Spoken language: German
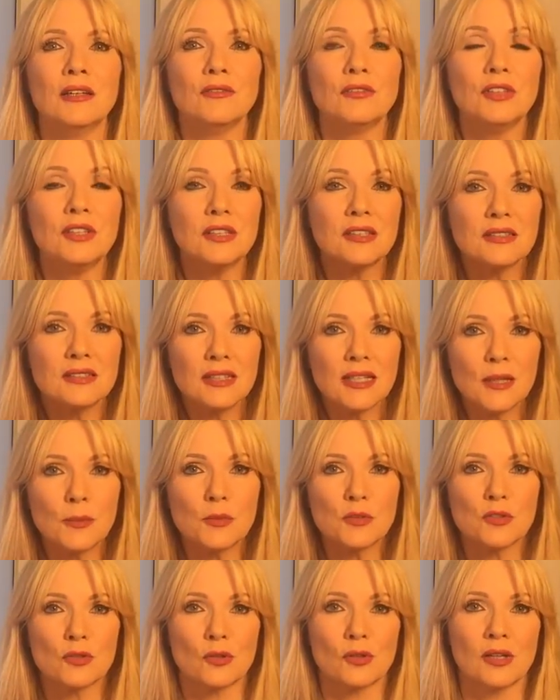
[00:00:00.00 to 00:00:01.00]
wie ihr
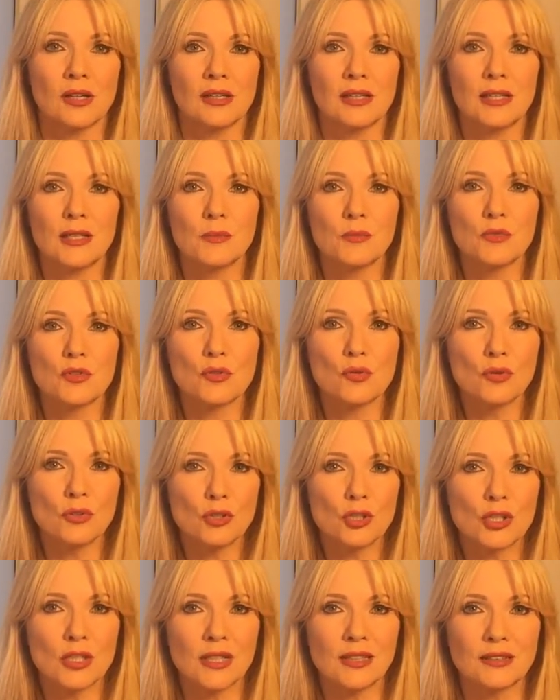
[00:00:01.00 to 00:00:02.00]
selbst euer Leben so
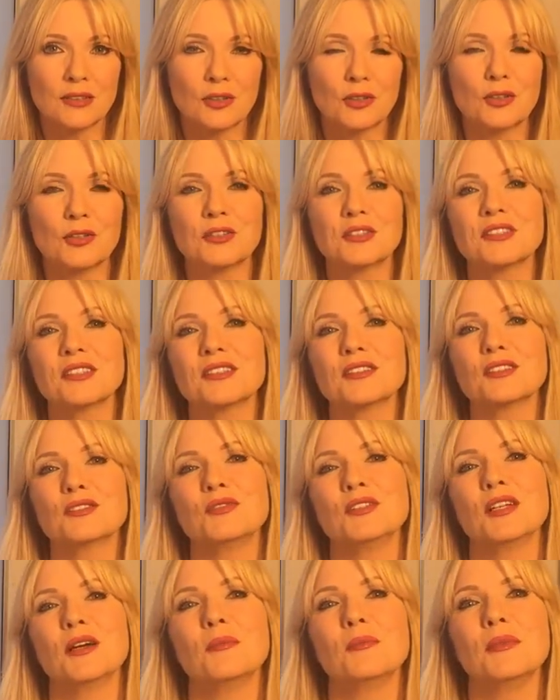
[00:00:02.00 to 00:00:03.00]
gestalten könnt, dass es
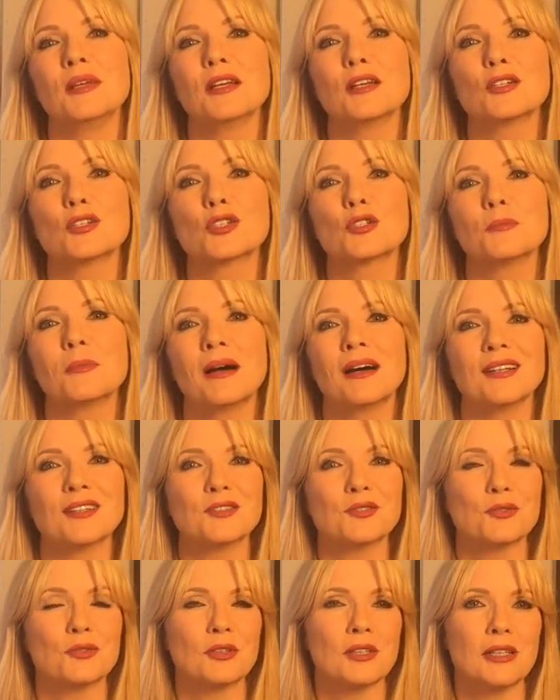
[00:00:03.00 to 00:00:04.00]
wieder mehr Spaß
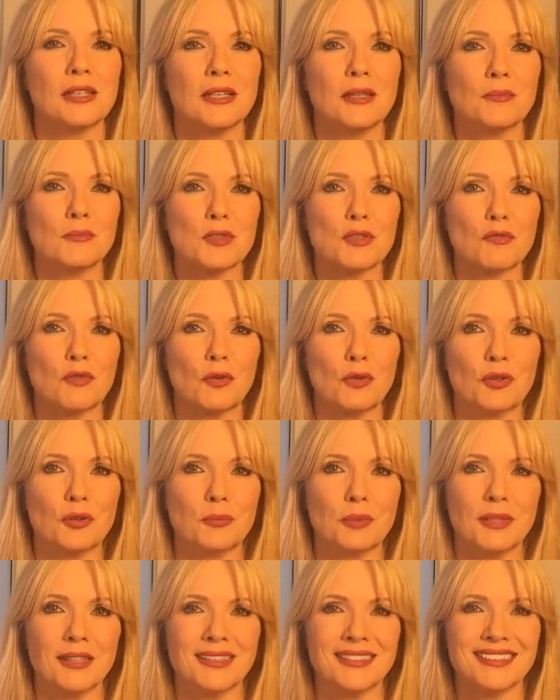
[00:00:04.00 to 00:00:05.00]
und Lebensfreude
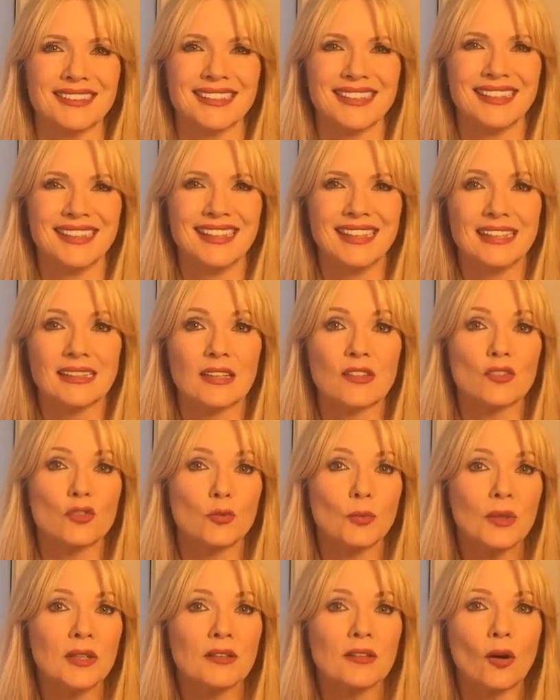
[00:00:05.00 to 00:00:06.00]
bringt. Das ist
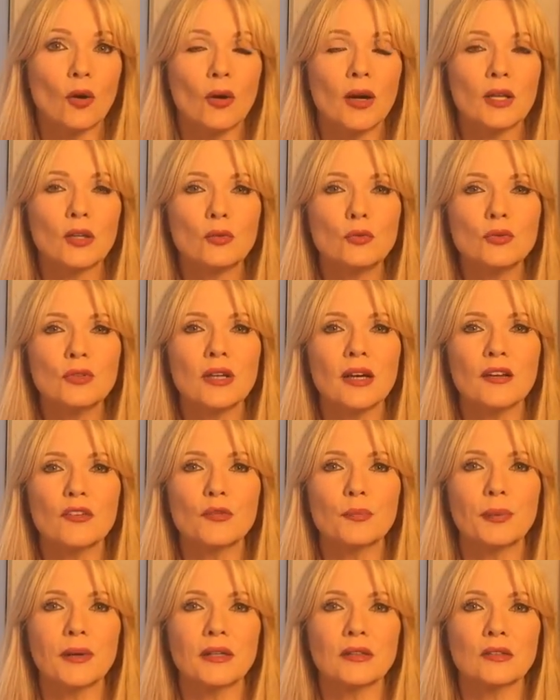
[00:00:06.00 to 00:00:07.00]
übrigens auch ein guter
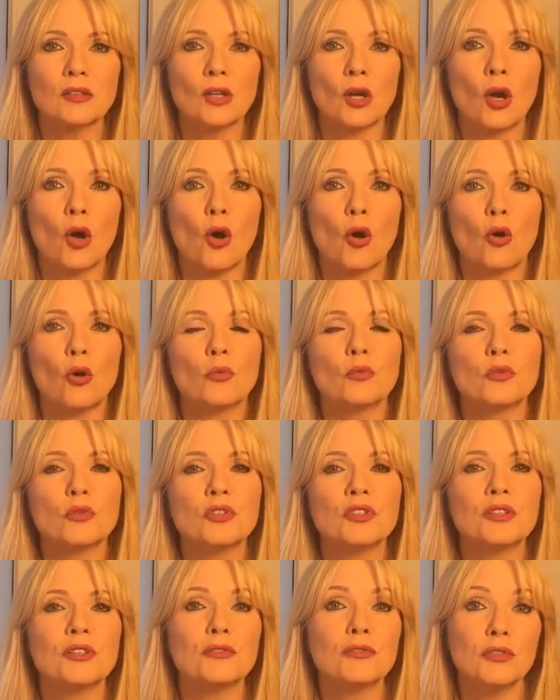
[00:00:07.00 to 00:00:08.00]
Aspekt, um
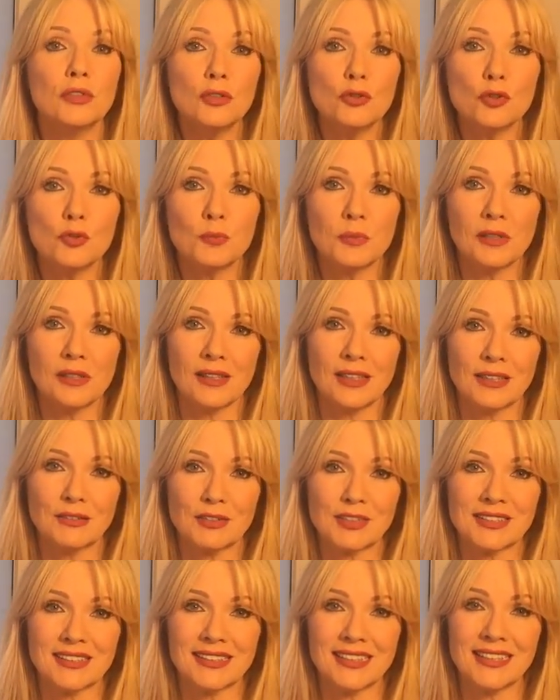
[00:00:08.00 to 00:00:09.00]
durch Gewinnspiele
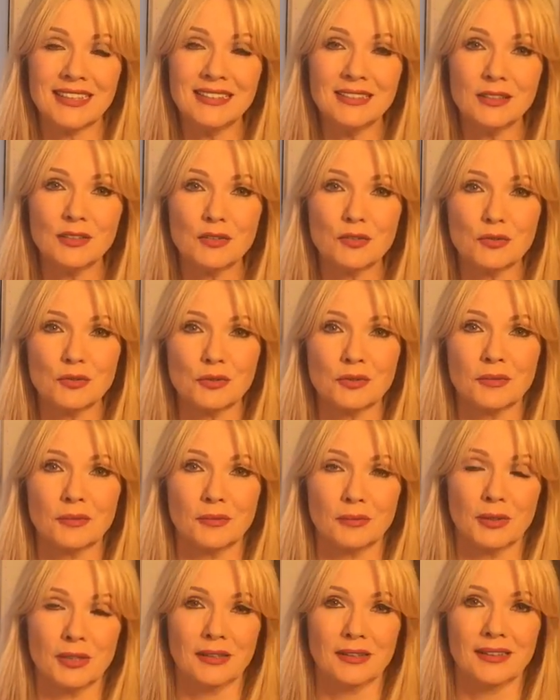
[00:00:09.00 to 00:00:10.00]
etwas Geld zu
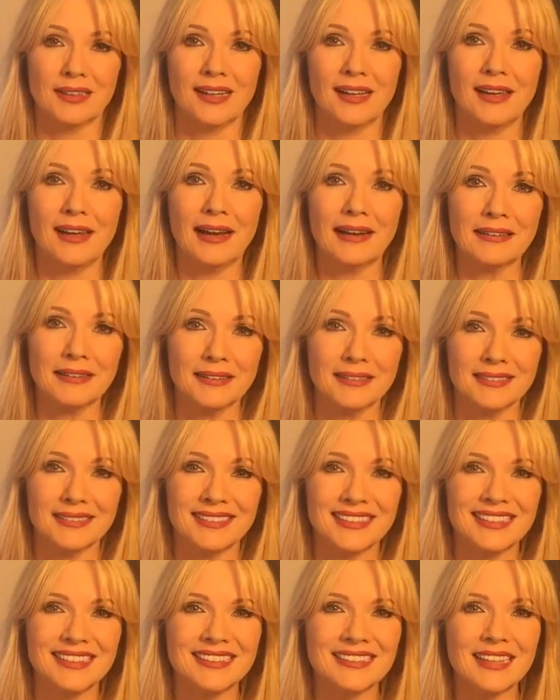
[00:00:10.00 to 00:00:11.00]
äh, erlangen.
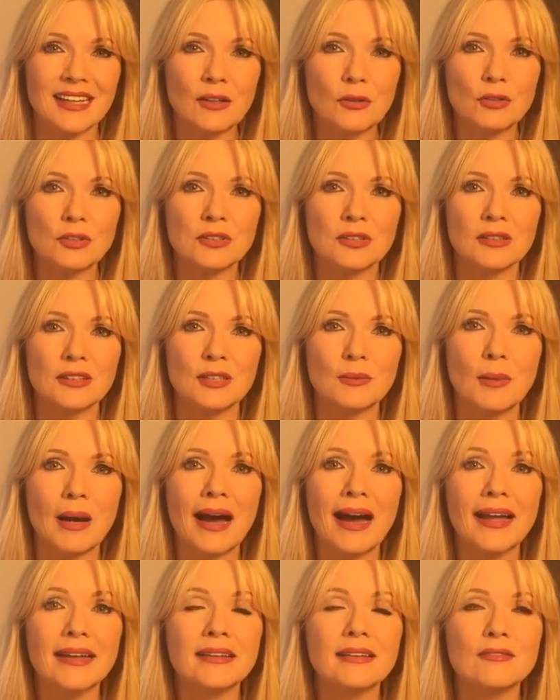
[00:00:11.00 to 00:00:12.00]
Ich sage euch dann
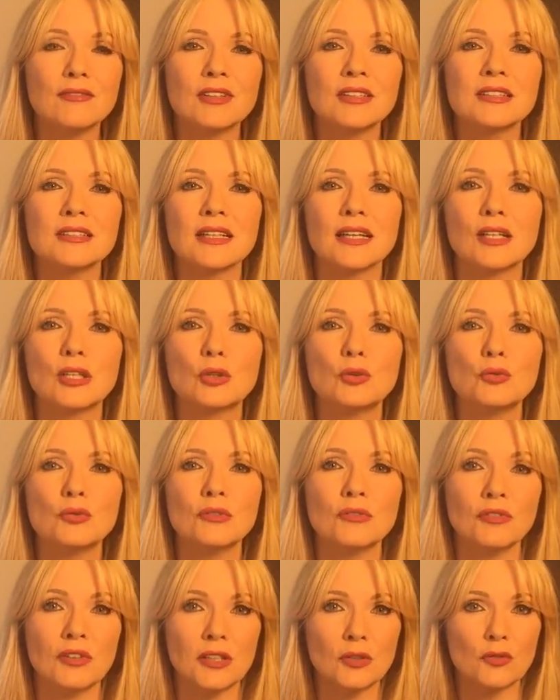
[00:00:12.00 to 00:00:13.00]
immer an, wenn es einen
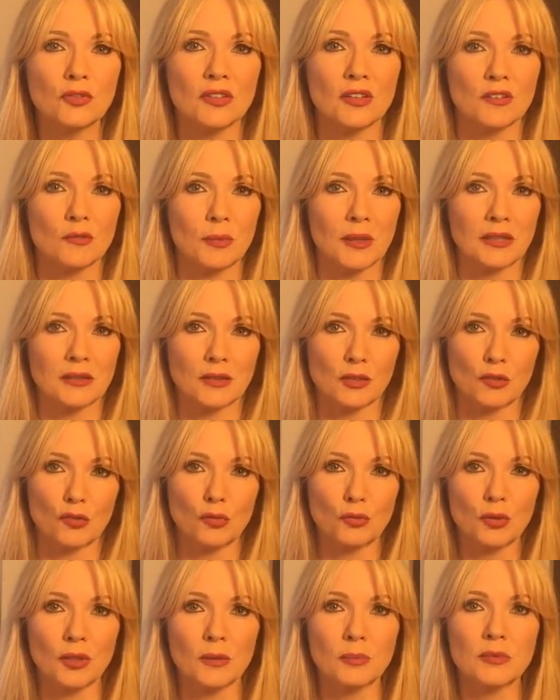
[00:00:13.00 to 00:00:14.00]
guten Venus-Aspekt
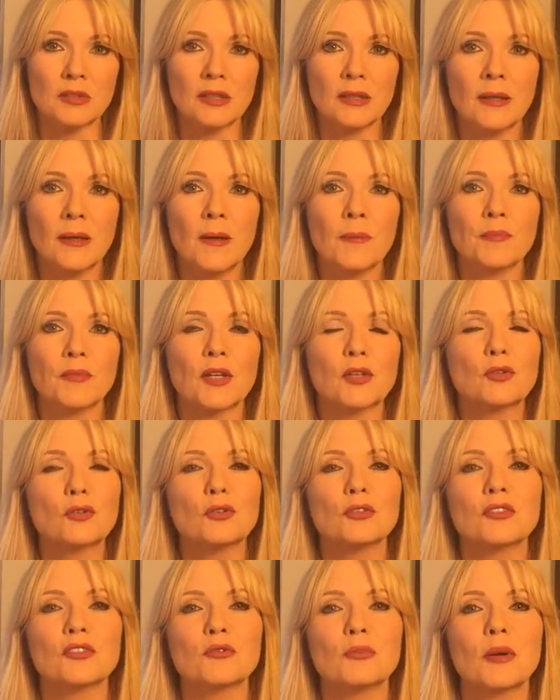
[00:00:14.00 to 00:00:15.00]
dazu gibt, dann
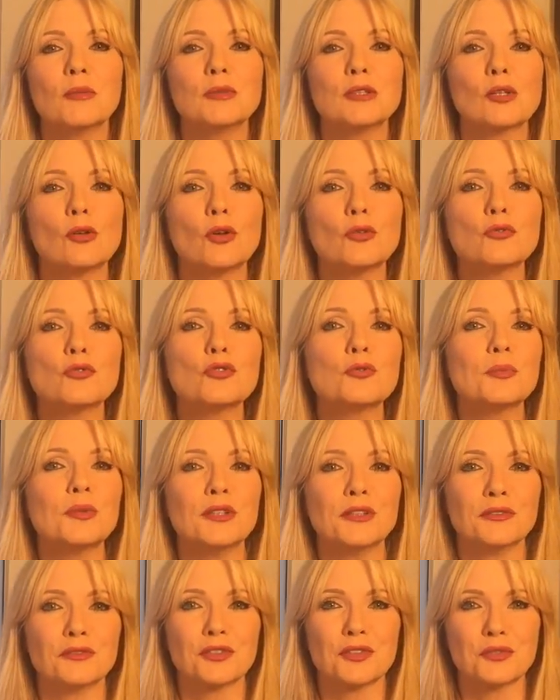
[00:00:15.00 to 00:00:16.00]
könnt ihr es mal mit
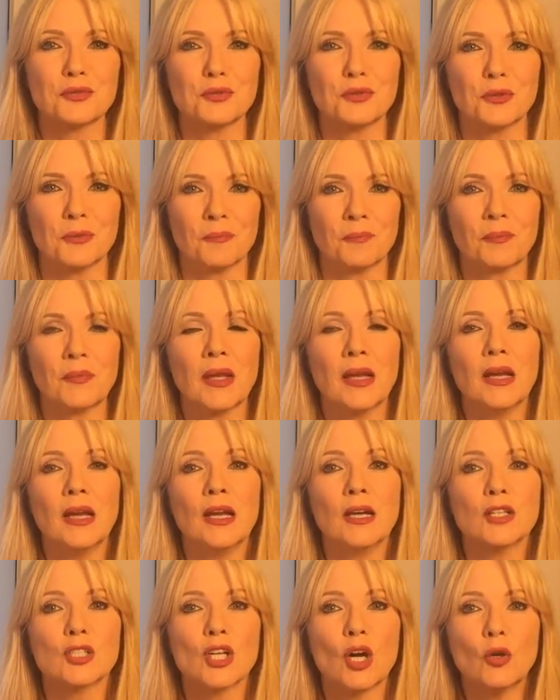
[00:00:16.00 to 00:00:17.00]
Lottospielen versuchen.
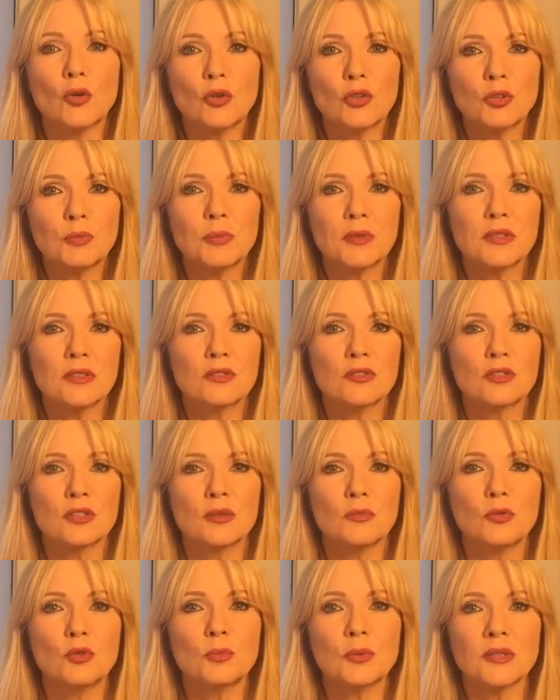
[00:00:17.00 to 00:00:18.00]
Schaut euch bitte zu
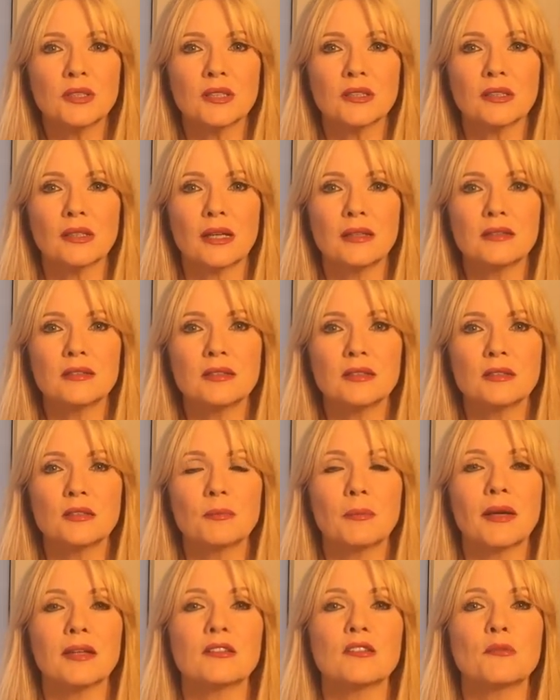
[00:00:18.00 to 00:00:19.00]
dem Jupiter-Transit
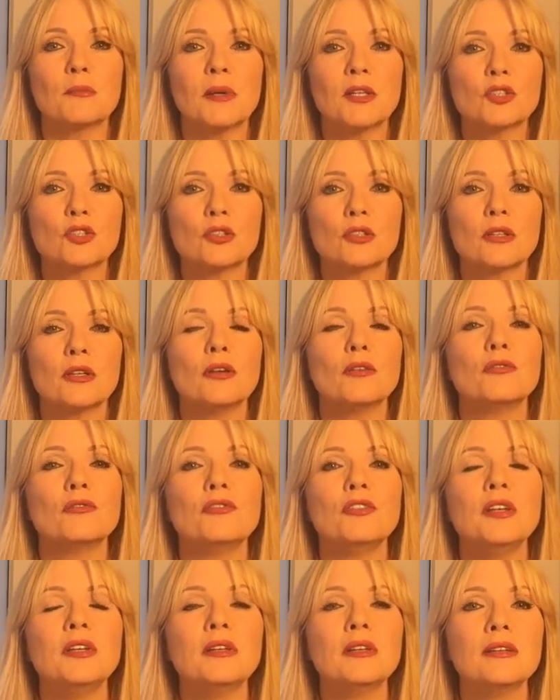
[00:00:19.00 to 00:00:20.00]
mein Special
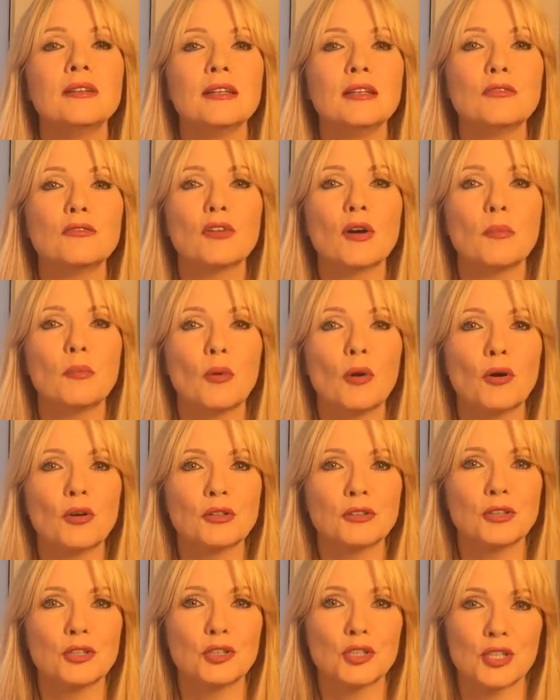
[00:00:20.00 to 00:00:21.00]
Finde den
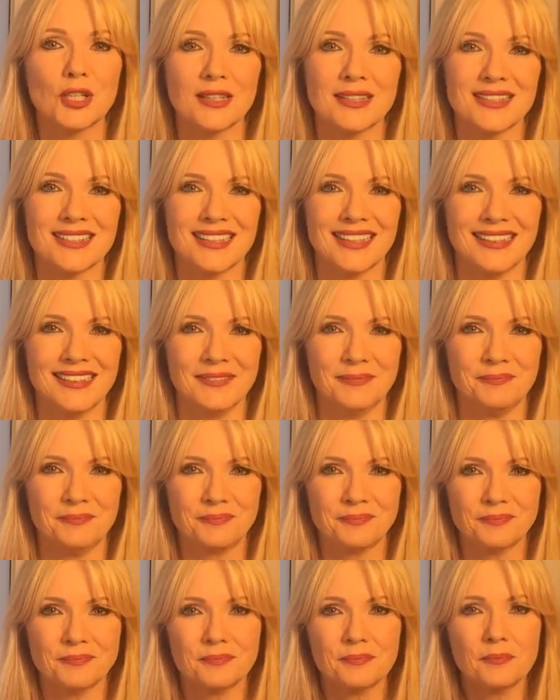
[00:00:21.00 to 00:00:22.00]
verborgenen Schatz an.
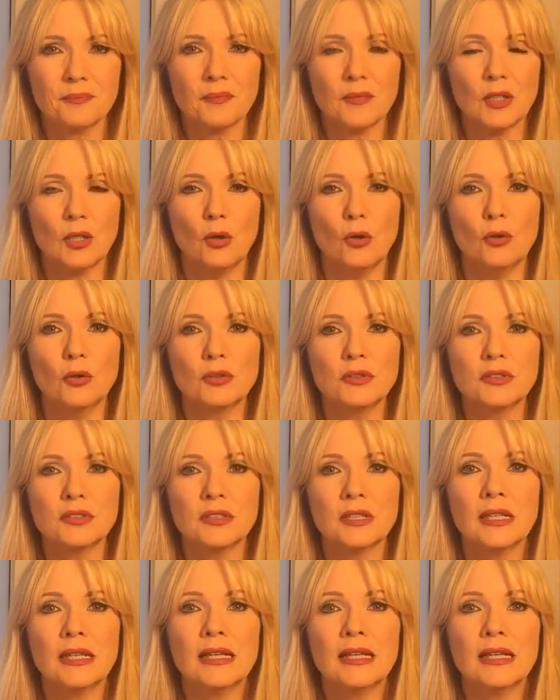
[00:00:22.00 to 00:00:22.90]
Und